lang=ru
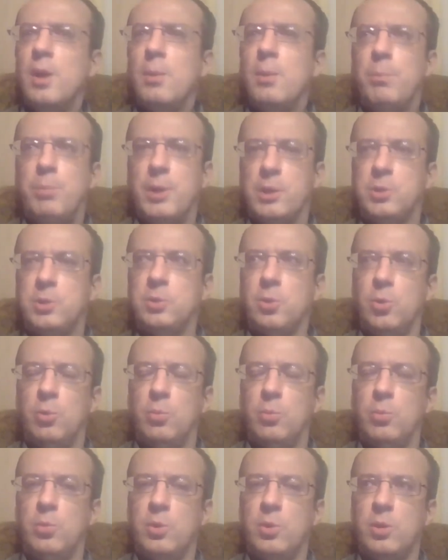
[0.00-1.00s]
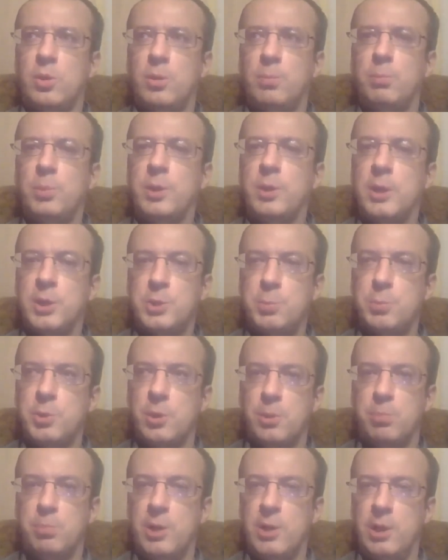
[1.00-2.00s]
Потом э,
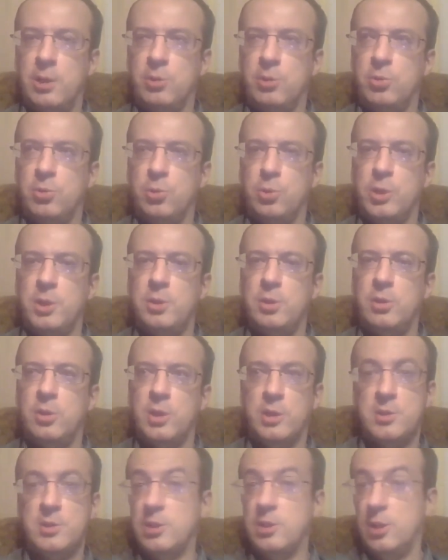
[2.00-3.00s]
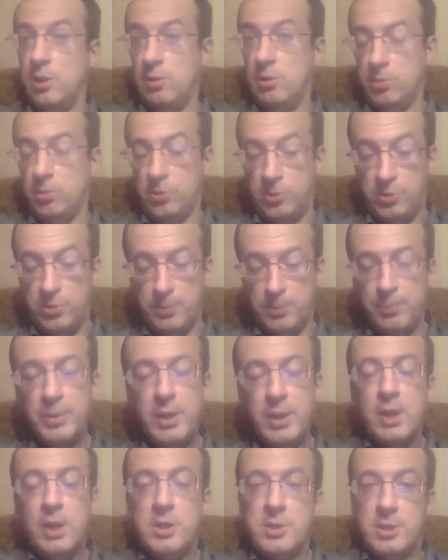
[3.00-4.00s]
подоспела полиция, он от них отстреливался.
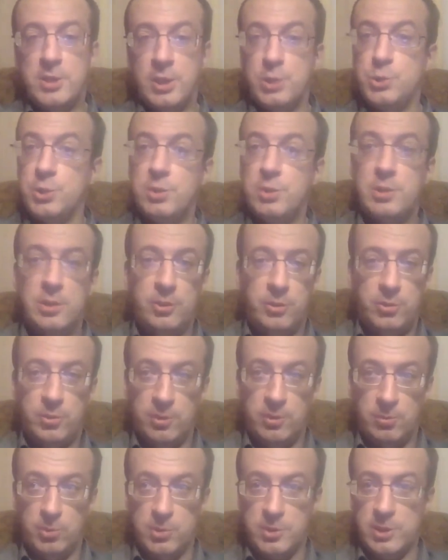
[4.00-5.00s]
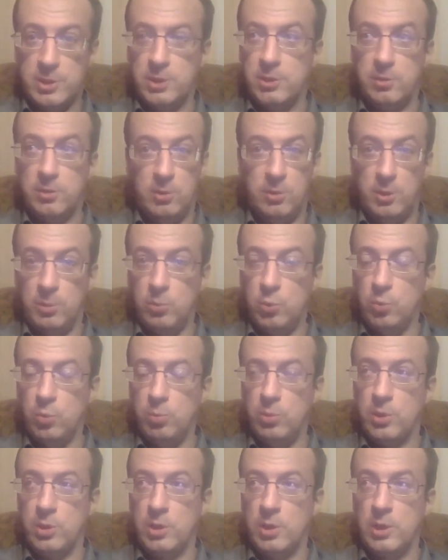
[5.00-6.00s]
Сожительница его за это время
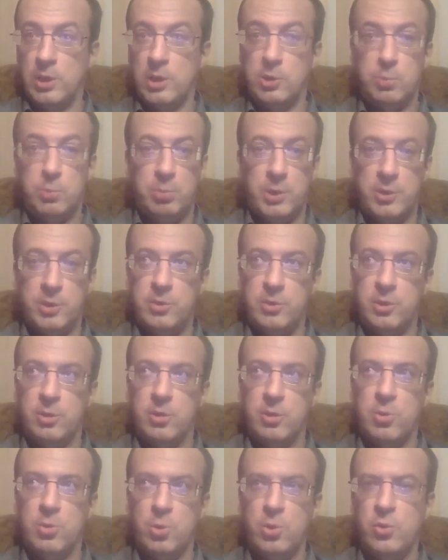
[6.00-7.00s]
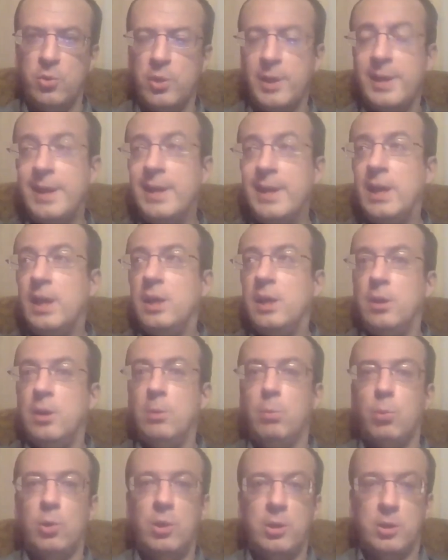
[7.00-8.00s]
умерла от потери крови. И
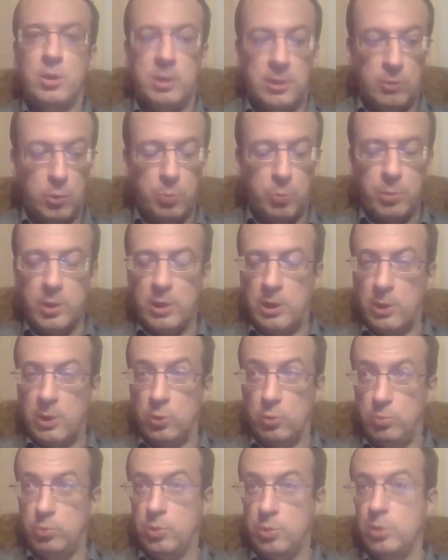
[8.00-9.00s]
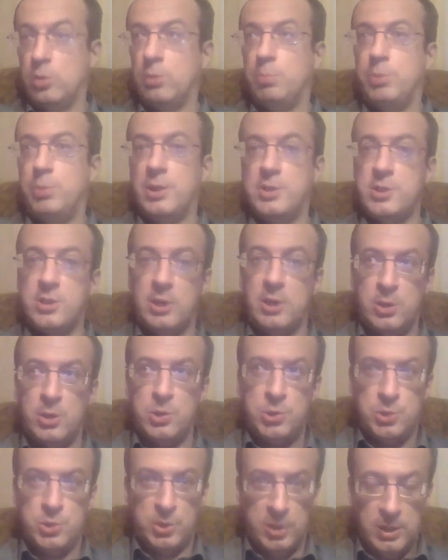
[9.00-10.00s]
более того, пока он был под
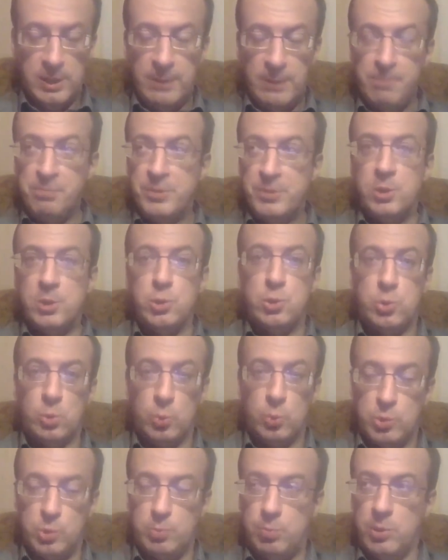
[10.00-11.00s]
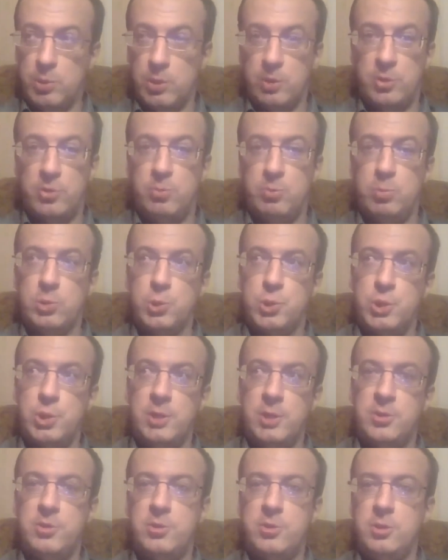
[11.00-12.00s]
стражей, еще успел
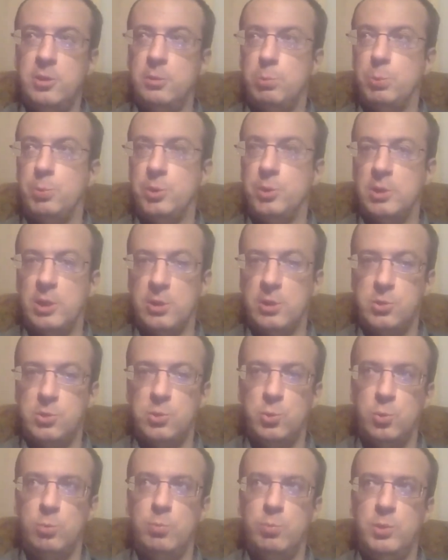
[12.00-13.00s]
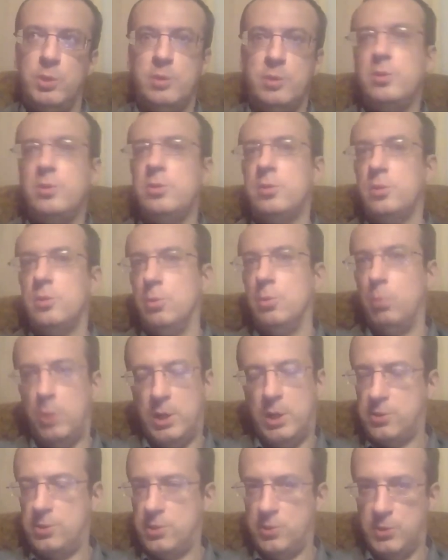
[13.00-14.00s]
сбежать и попытался убить э,
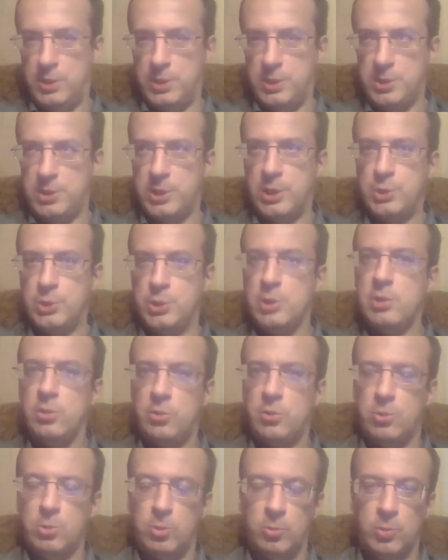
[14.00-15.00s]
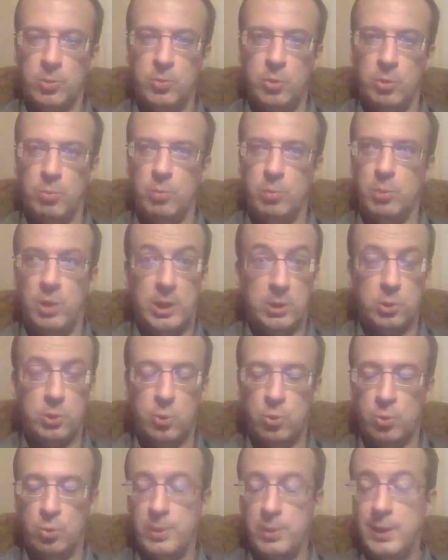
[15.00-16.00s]
мать своей сожительницы на его время,
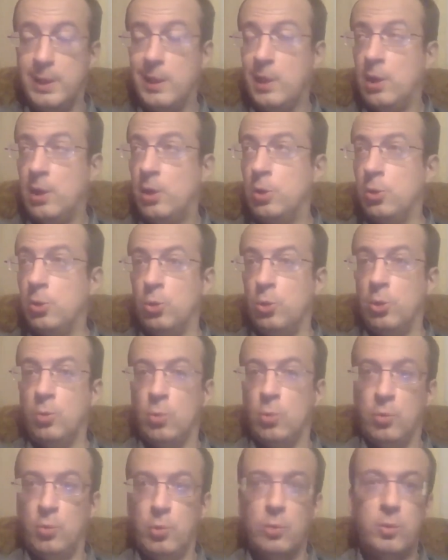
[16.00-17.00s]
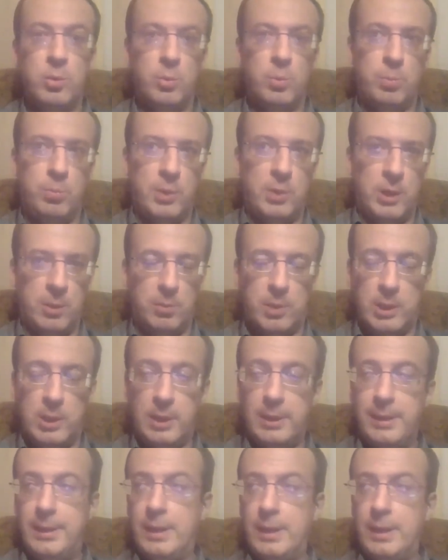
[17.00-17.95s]
молотком. Но его вовремя поймали.